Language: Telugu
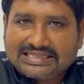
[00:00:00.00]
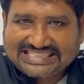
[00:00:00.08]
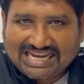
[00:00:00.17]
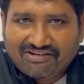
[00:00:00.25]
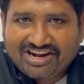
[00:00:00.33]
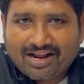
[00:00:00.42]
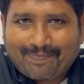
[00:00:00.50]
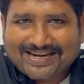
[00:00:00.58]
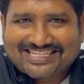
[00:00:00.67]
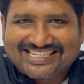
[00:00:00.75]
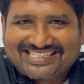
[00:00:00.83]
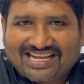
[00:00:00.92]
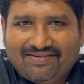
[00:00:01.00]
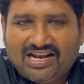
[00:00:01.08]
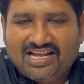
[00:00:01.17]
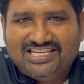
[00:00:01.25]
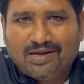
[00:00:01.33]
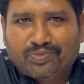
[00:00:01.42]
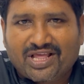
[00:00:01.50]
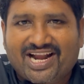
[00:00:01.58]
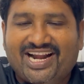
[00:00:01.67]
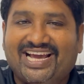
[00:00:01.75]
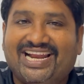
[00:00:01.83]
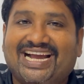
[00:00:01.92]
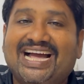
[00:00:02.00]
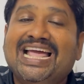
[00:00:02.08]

సెవెంటీ పర్సెంట్ సర్వేలు ఏం చెప్తున్నారంటే కనుక